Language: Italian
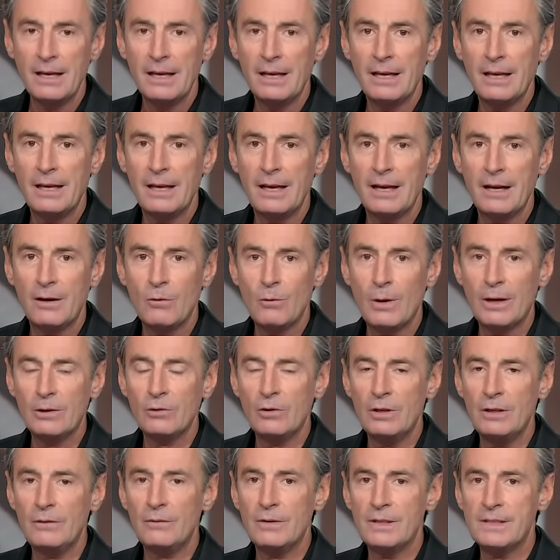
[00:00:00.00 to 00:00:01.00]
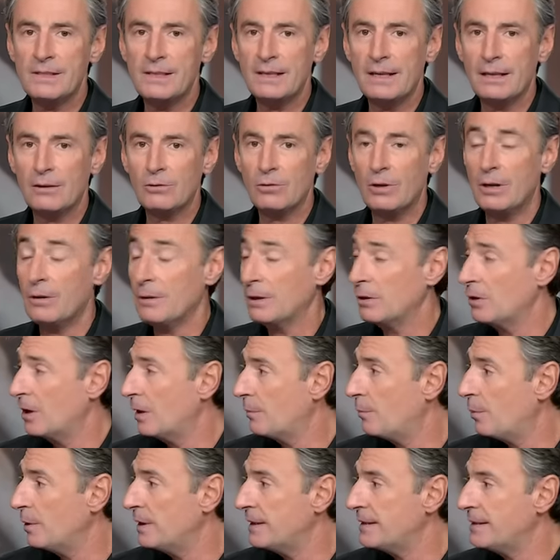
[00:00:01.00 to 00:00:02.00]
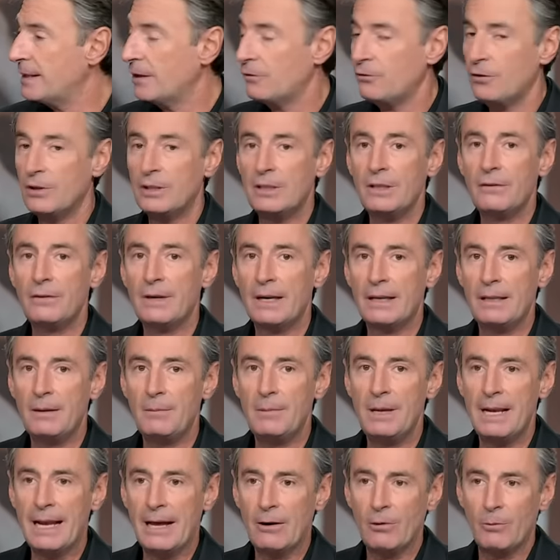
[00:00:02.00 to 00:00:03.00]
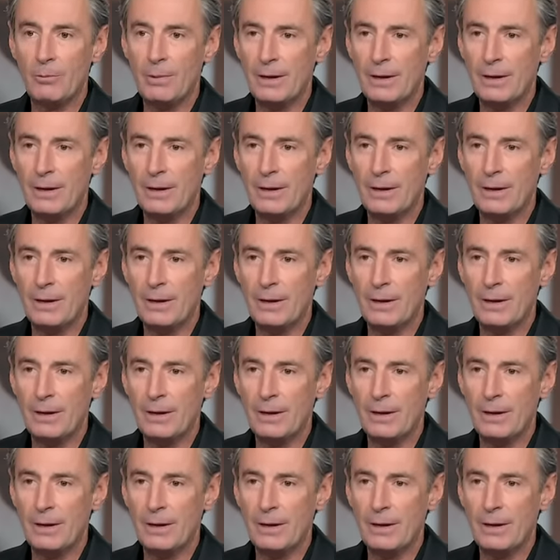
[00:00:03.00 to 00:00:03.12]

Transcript: Eh, quando gli investigatori, quando la Polizia Scientifica di Milano,